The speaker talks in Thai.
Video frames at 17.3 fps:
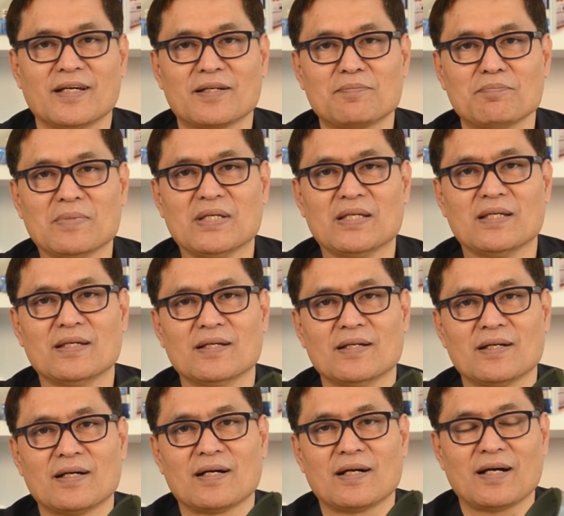XB
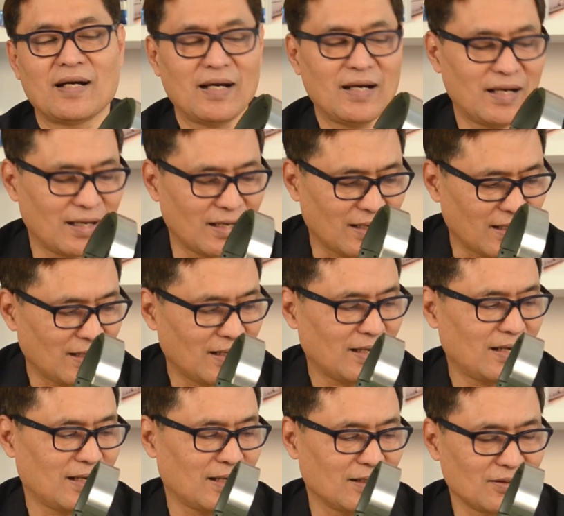
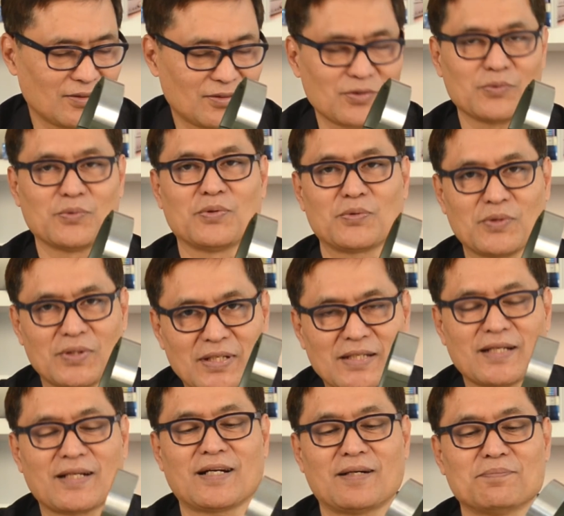550 ตัว
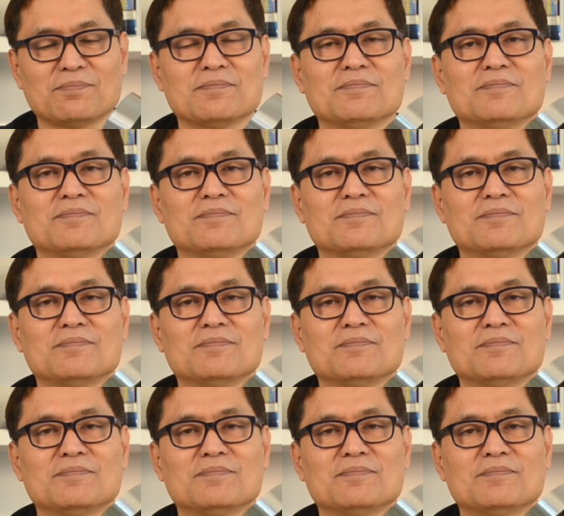นี้นะครับ